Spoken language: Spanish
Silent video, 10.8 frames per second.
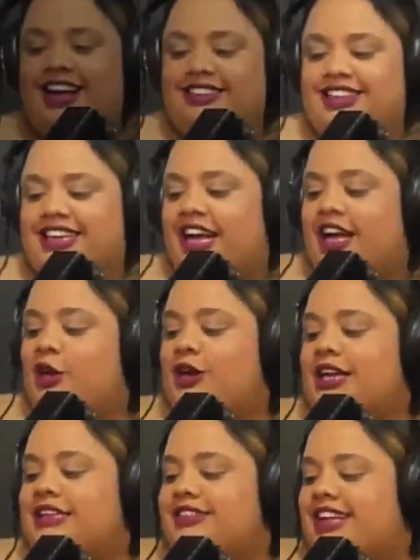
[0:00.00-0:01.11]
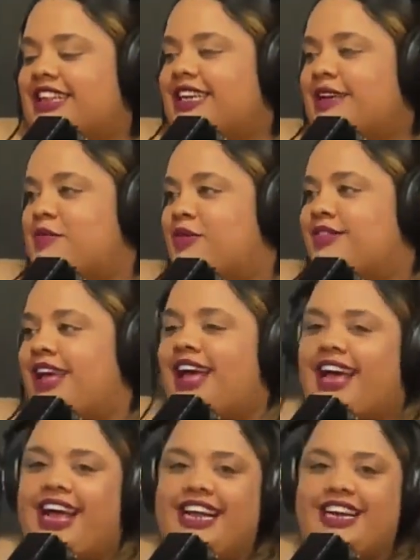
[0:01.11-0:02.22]
Así que, Roy Lenis, ¿qué tenemos
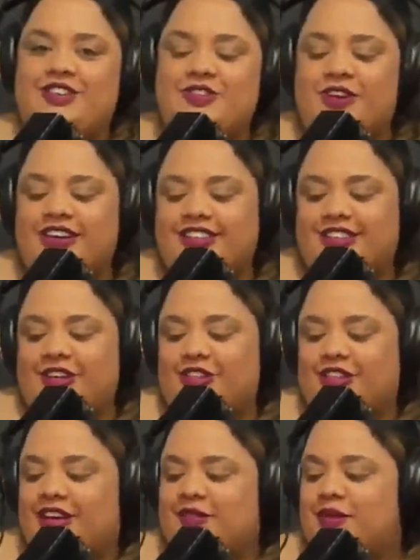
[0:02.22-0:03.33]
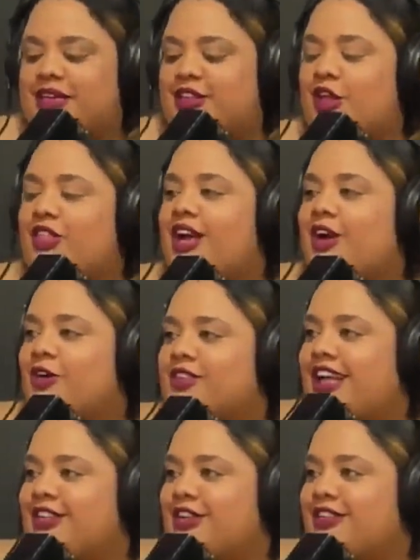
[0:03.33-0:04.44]
en nuestro segmento de
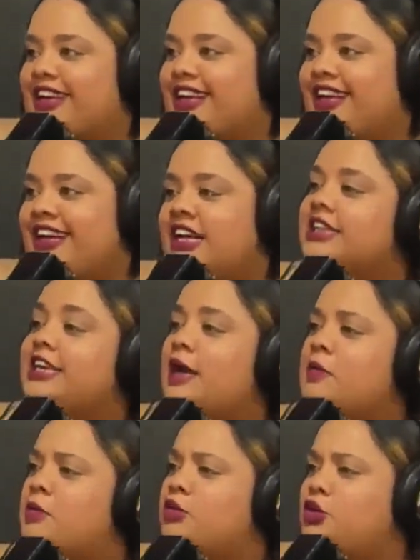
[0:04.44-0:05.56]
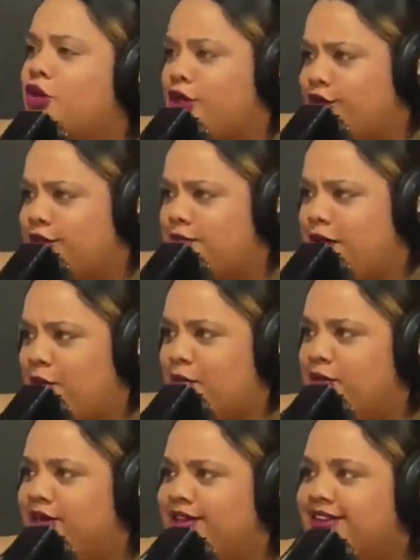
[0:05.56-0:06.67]
Cortando Tela? Teníamos mucho que no
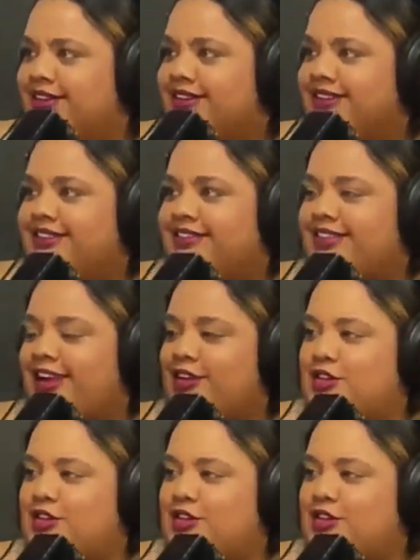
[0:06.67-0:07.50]
chimeábamos. Ay, sí, tan